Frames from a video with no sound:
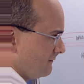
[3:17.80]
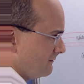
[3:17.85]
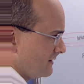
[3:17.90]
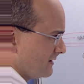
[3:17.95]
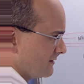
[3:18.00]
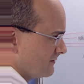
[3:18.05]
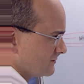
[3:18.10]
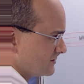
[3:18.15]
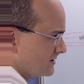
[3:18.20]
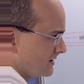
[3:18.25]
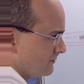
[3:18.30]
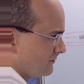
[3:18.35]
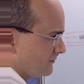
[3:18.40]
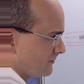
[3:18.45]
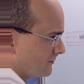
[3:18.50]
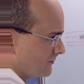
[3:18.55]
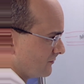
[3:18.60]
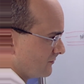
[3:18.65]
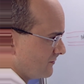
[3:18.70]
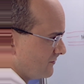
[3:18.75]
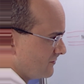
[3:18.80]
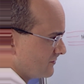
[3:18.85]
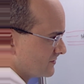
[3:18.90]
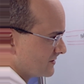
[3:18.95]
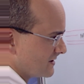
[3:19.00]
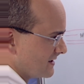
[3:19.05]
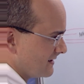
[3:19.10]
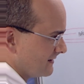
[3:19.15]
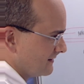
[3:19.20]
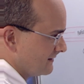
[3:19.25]
Una cosa
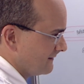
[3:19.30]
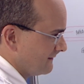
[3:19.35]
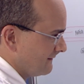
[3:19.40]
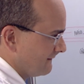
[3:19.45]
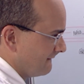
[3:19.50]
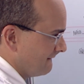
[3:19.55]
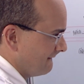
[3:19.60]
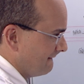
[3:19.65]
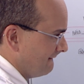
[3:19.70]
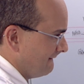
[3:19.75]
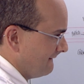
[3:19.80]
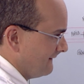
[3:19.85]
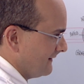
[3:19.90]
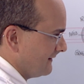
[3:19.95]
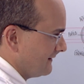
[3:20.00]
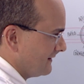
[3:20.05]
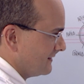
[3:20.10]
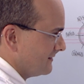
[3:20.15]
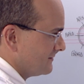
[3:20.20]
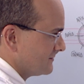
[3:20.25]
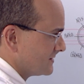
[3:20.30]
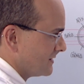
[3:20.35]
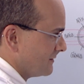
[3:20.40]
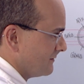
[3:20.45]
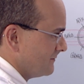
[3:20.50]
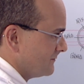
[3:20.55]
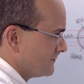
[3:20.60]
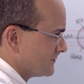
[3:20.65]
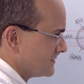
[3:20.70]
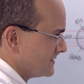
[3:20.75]
borronosa, que no
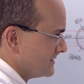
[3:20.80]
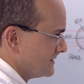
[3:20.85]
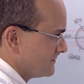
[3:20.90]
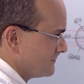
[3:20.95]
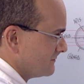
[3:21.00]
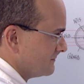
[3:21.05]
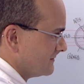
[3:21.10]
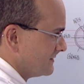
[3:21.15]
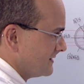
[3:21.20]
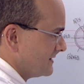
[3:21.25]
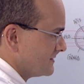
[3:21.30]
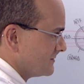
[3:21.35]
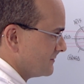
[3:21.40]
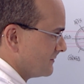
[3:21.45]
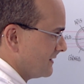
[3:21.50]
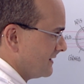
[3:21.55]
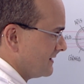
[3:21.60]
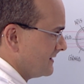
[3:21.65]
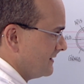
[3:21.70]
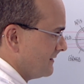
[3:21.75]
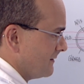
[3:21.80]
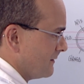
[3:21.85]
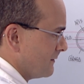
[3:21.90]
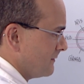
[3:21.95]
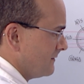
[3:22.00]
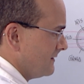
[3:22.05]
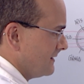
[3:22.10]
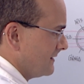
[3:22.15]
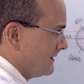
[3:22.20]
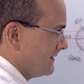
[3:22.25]
sabemos si es un 3 o qué quiere
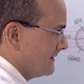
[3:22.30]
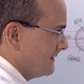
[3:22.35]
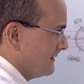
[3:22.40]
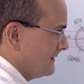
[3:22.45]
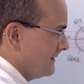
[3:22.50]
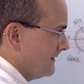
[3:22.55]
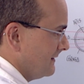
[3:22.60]
decir,